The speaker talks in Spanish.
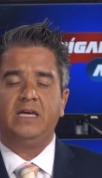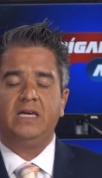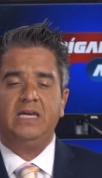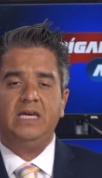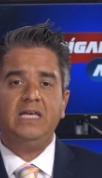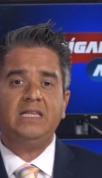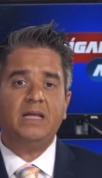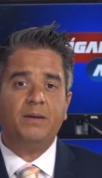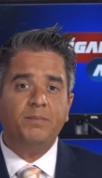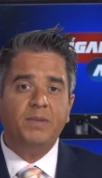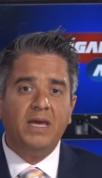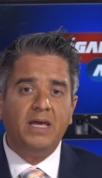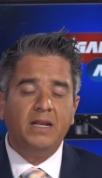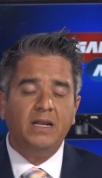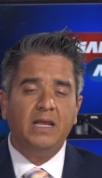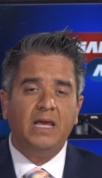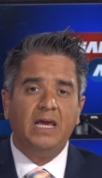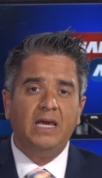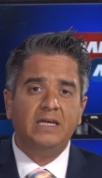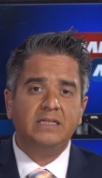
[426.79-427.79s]
y también
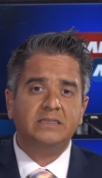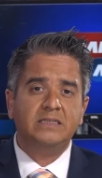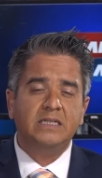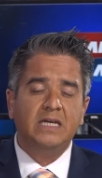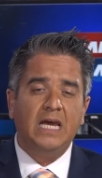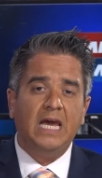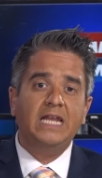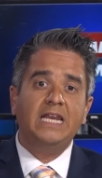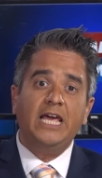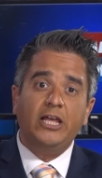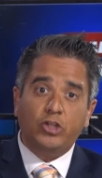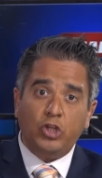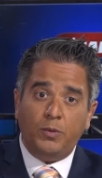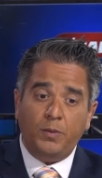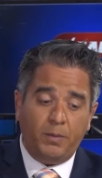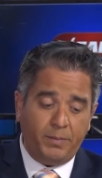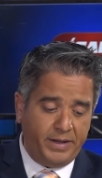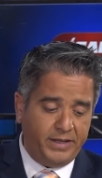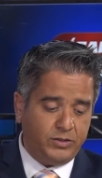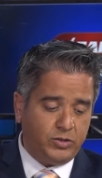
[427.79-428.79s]
es, en estos
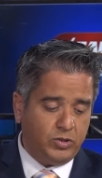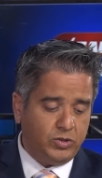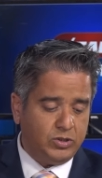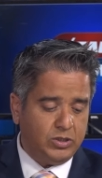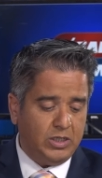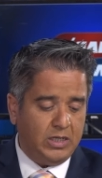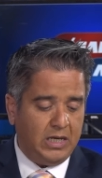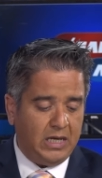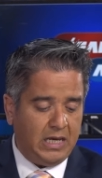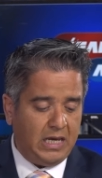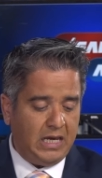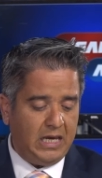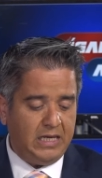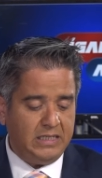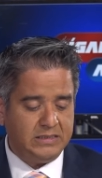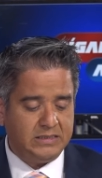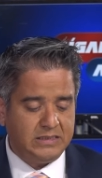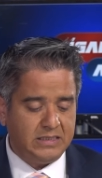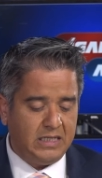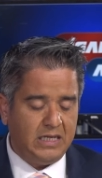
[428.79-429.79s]
momentos,
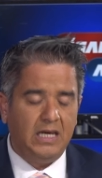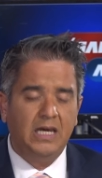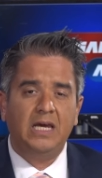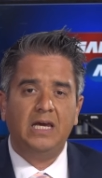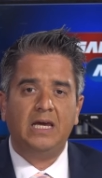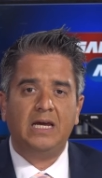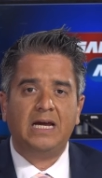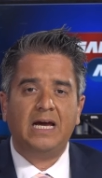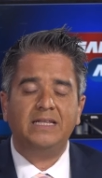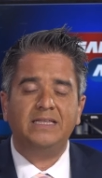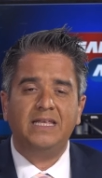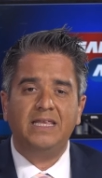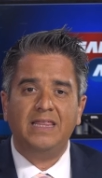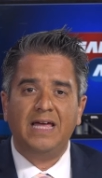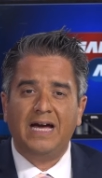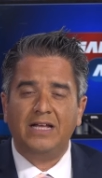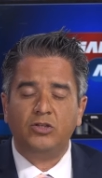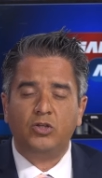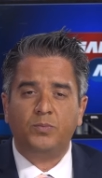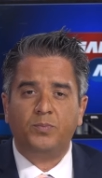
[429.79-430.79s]
es eh,
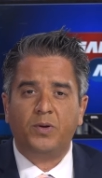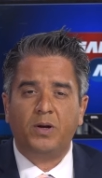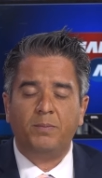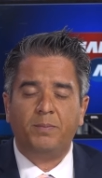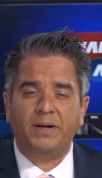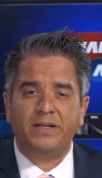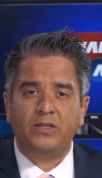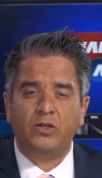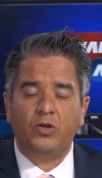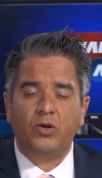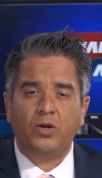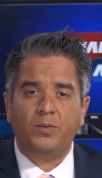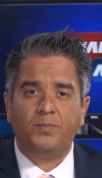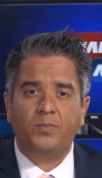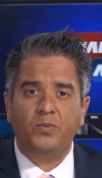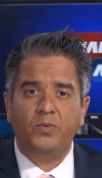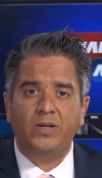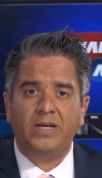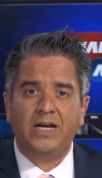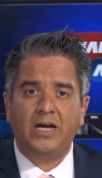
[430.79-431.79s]
candidato por el Partido
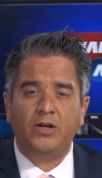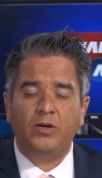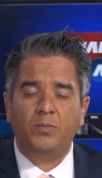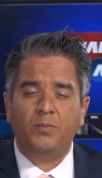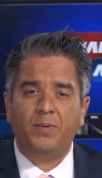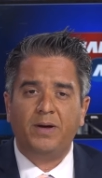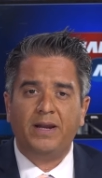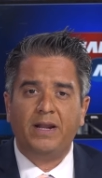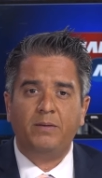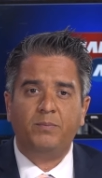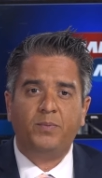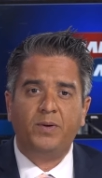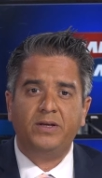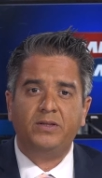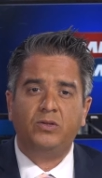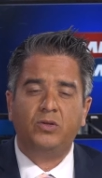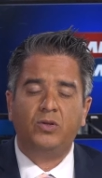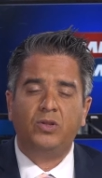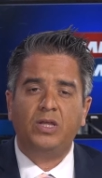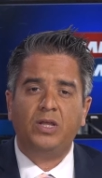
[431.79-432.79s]
Republicano para el
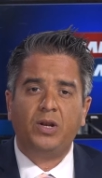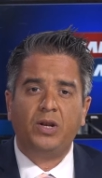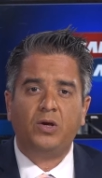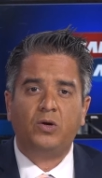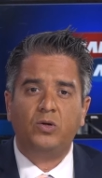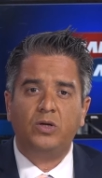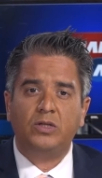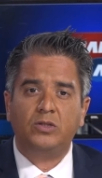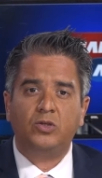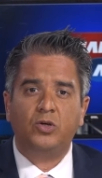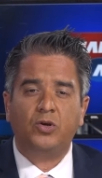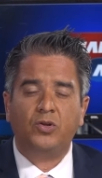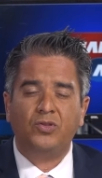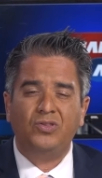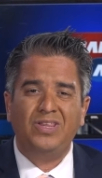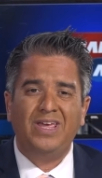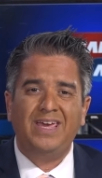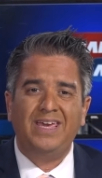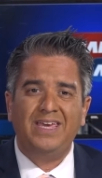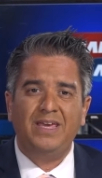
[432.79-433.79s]
puesto de recolector
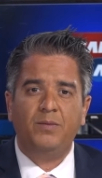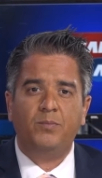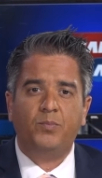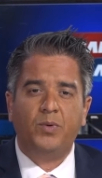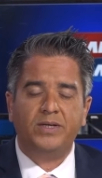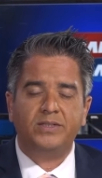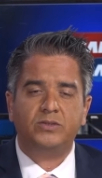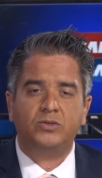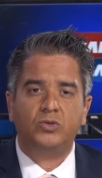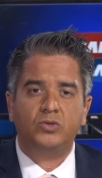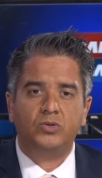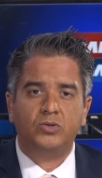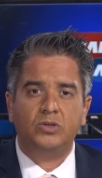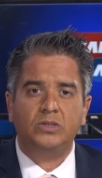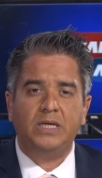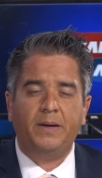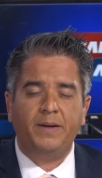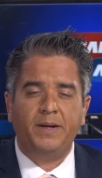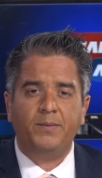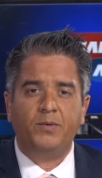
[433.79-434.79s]
de impuestos.
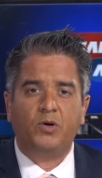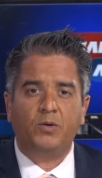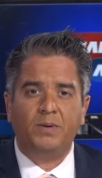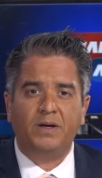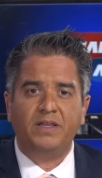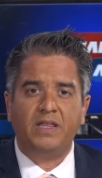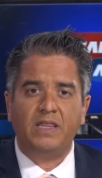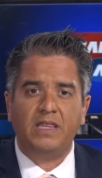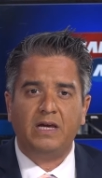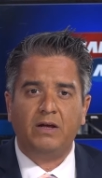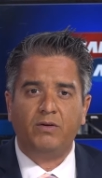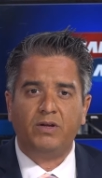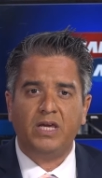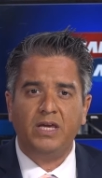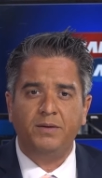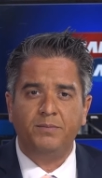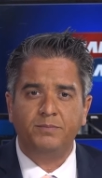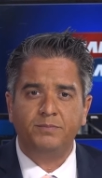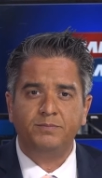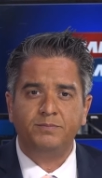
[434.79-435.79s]
Ya venimos con más de Dígalo
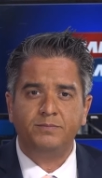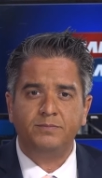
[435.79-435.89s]
aquí.